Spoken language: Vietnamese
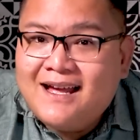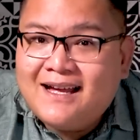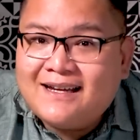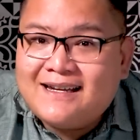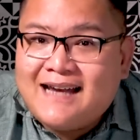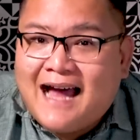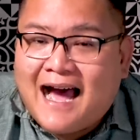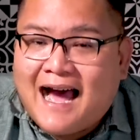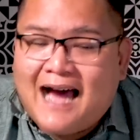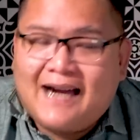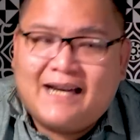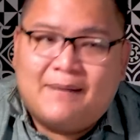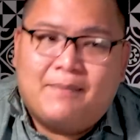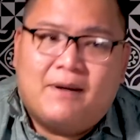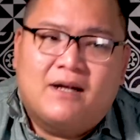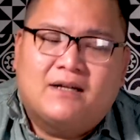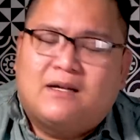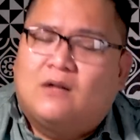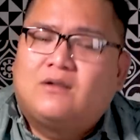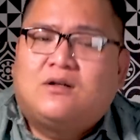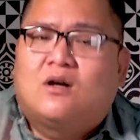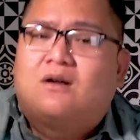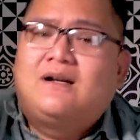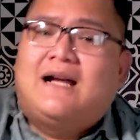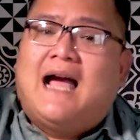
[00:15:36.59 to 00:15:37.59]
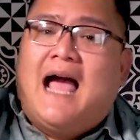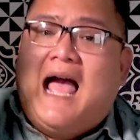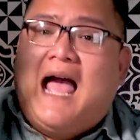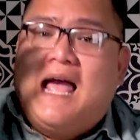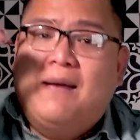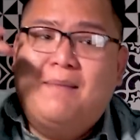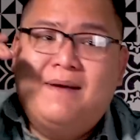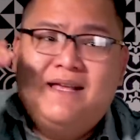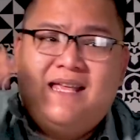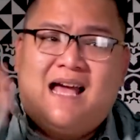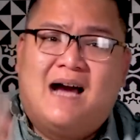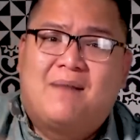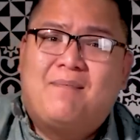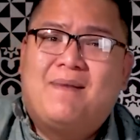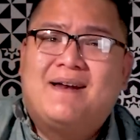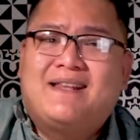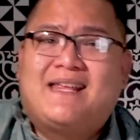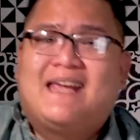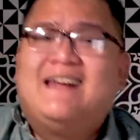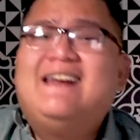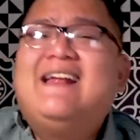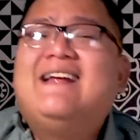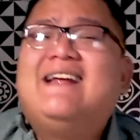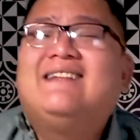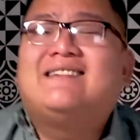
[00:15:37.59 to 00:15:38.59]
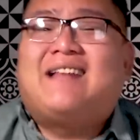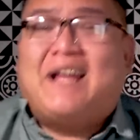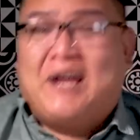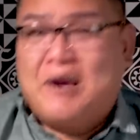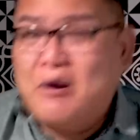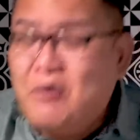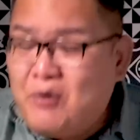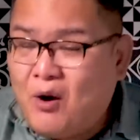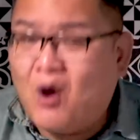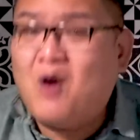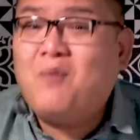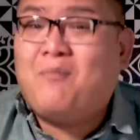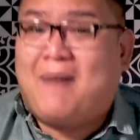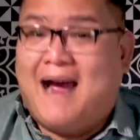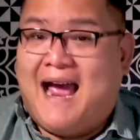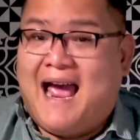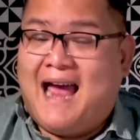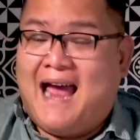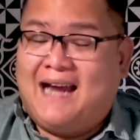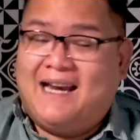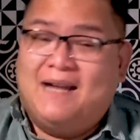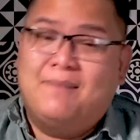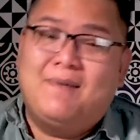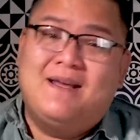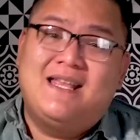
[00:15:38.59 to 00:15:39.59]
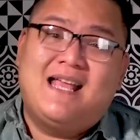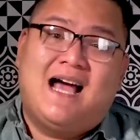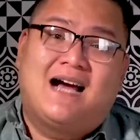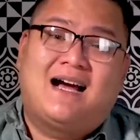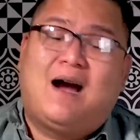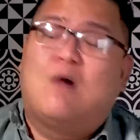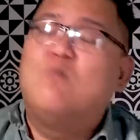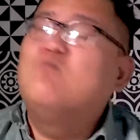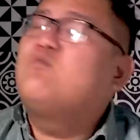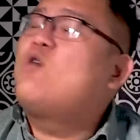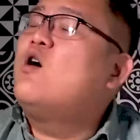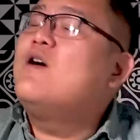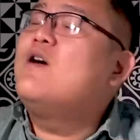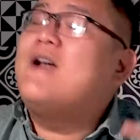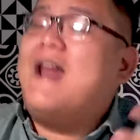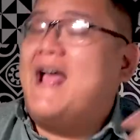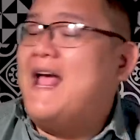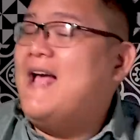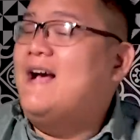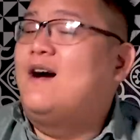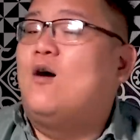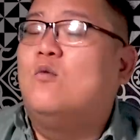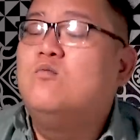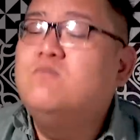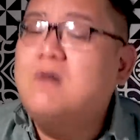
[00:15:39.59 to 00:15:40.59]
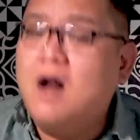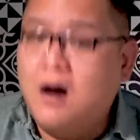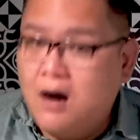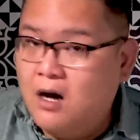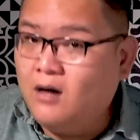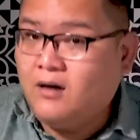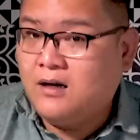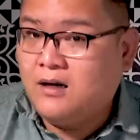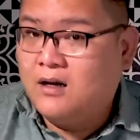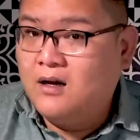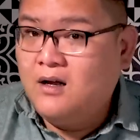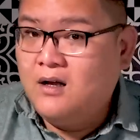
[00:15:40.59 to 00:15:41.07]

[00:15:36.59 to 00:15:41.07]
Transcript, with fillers: đã thì mới nói thôi thôi kệ bây giờ mình chỉ đi tiểu thôi mà thì bây giờ không có đèn cũng được